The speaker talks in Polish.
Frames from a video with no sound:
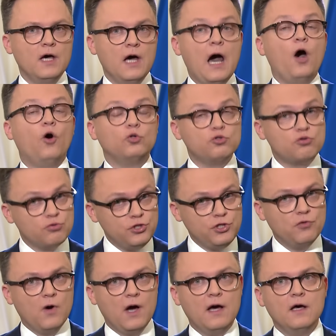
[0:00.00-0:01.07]
a
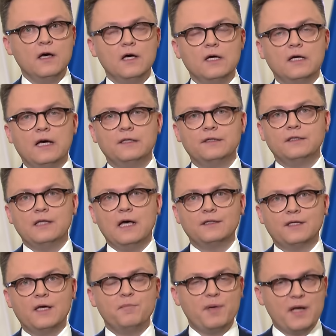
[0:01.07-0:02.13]
odrzuciła
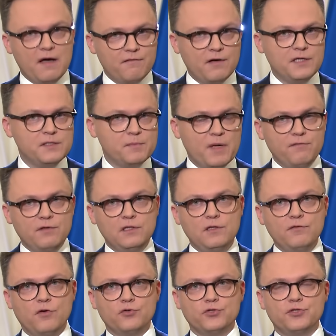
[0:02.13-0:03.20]
kandydatkę Prawa i
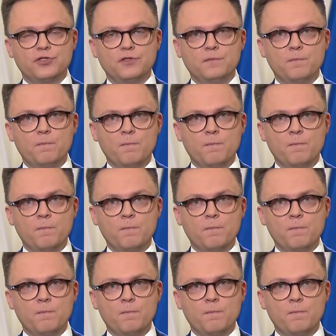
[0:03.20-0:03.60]
Sprawiedliwości.